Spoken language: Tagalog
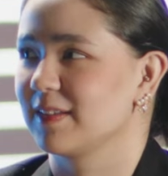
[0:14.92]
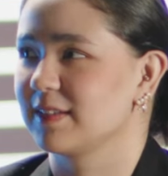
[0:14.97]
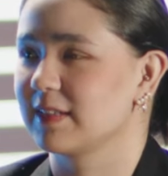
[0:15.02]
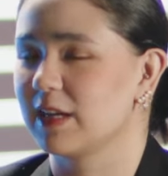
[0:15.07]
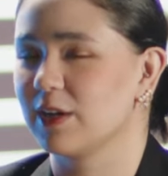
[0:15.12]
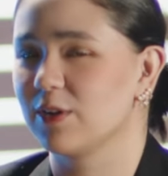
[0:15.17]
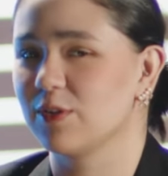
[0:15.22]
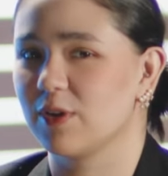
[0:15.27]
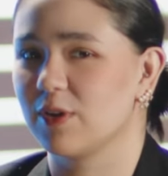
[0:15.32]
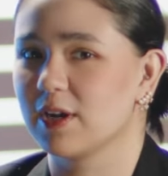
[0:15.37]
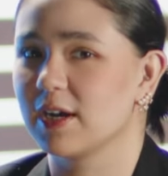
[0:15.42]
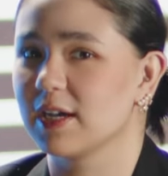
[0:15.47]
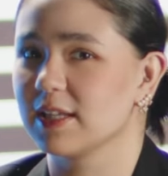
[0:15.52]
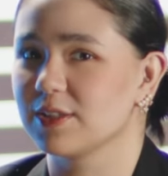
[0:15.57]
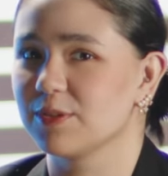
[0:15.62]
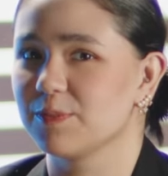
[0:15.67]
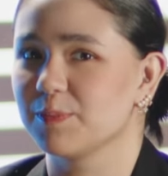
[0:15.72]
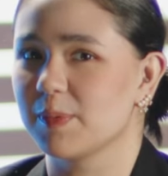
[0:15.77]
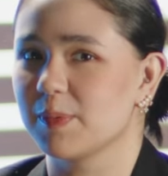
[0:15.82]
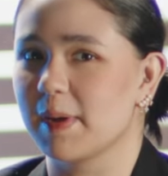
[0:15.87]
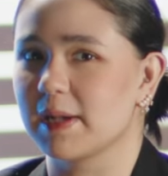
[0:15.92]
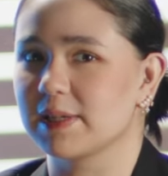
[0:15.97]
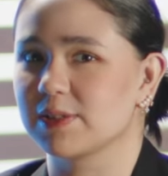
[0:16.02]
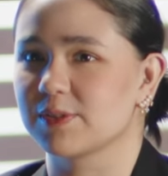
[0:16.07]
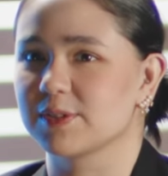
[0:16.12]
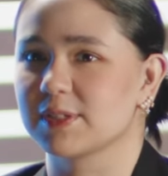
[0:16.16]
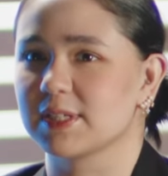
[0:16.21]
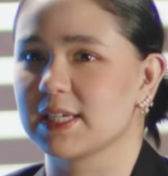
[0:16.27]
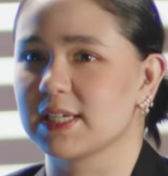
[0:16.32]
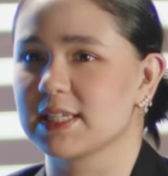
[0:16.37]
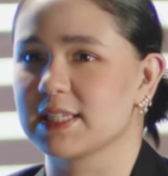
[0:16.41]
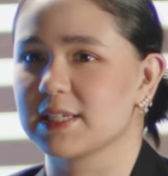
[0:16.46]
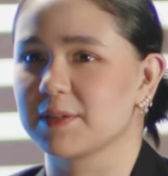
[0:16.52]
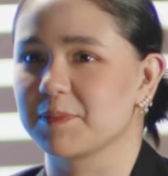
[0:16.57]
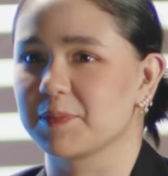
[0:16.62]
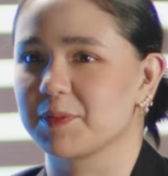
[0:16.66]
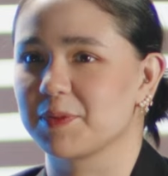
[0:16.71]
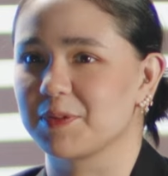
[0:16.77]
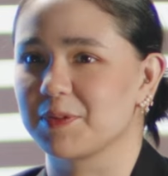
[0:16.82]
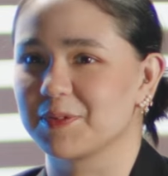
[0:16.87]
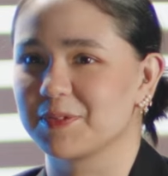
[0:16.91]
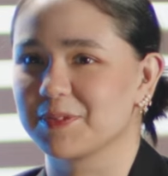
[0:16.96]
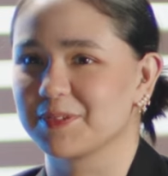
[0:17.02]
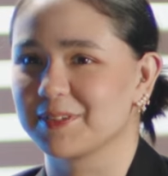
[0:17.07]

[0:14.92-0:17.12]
Tatlo agad din pumasok sa isip ko.